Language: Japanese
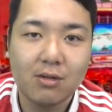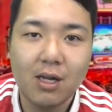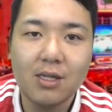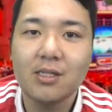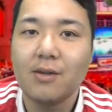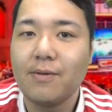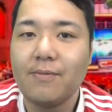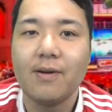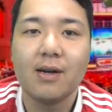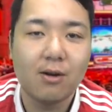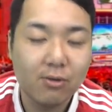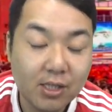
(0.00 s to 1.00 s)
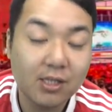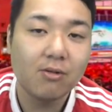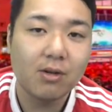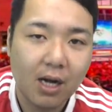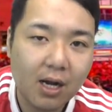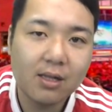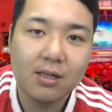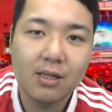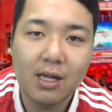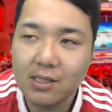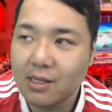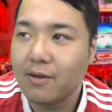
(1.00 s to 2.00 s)
なぜ FIFA が落ちたのか、
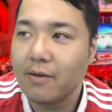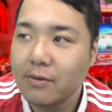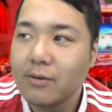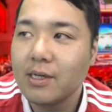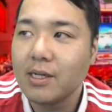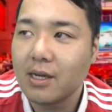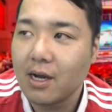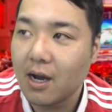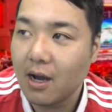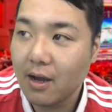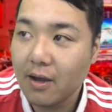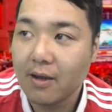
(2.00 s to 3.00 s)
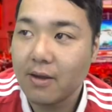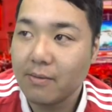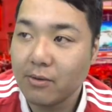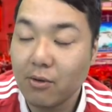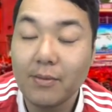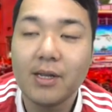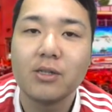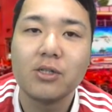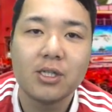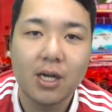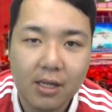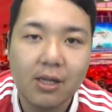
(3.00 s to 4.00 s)
なぜウイイレがノミネート
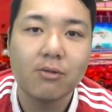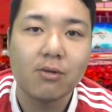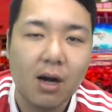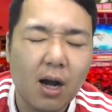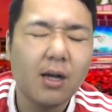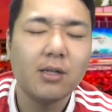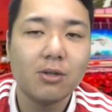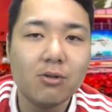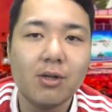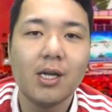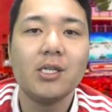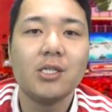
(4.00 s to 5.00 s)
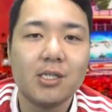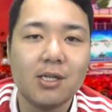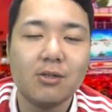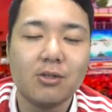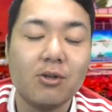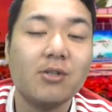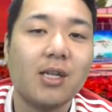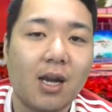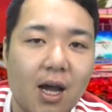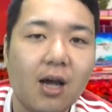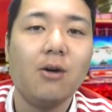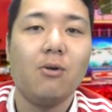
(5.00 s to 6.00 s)
されてるのか、その辺知ってる人いた
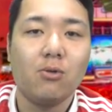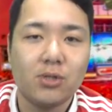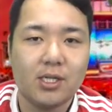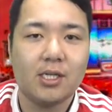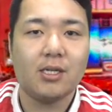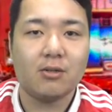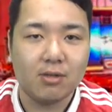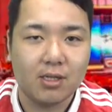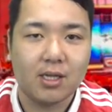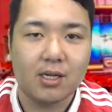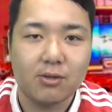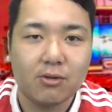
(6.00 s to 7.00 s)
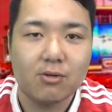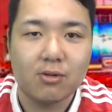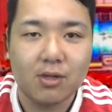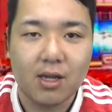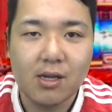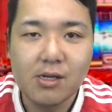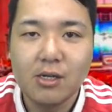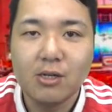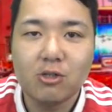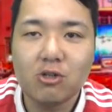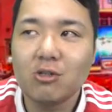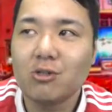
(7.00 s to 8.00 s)
ら教えてくださいということで、
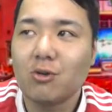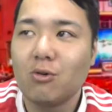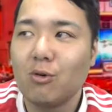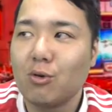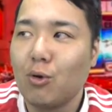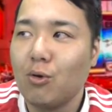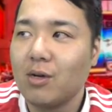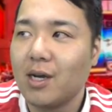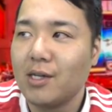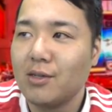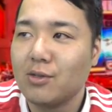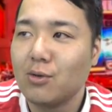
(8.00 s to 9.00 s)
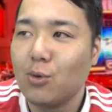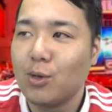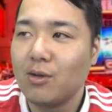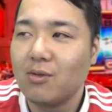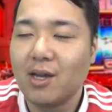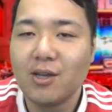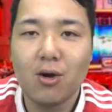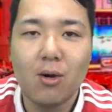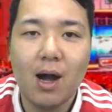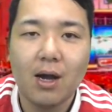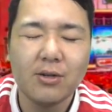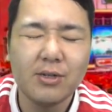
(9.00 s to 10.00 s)
ちょっとこ、今回の動画の内容
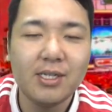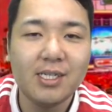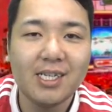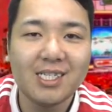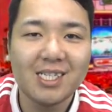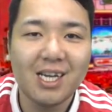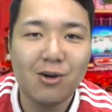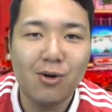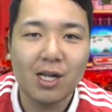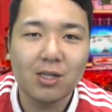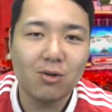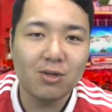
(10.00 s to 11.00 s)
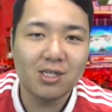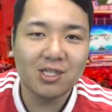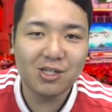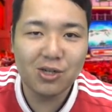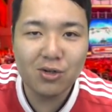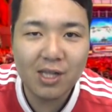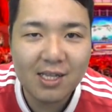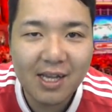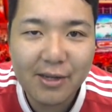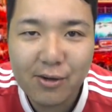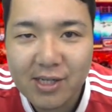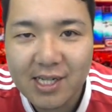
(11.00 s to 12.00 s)
は、ウイイレ勢を後押しするような
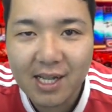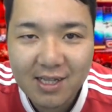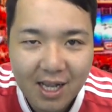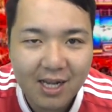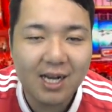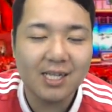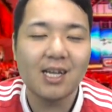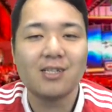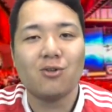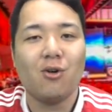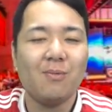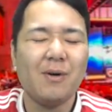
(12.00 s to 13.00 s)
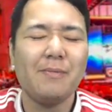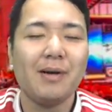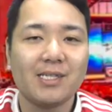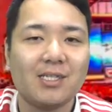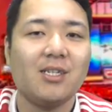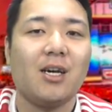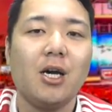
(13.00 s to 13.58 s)
内容になったかなと思います。